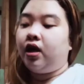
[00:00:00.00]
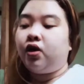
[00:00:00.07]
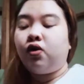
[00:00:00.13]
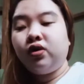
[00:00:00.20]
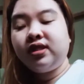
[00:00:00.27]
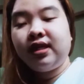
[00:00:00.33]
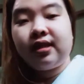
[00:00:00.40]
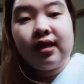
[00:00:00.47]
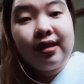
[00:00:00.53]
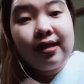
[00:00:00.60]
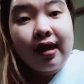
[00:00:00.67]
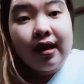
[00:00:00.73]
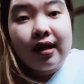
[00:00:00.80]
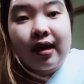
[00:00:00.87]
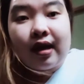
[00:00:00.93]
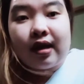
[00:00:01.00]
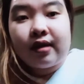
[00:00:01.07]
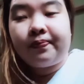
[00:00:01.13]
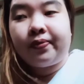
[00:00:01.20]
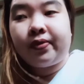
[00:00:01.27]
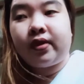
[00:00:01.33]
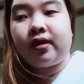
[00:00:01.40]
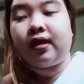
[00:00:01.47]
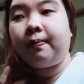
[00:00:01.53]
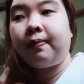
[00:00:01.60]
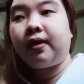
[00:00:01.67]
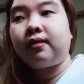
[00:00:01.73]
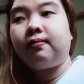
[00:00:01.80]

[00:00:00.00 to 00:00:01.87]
kung si tindera, dapat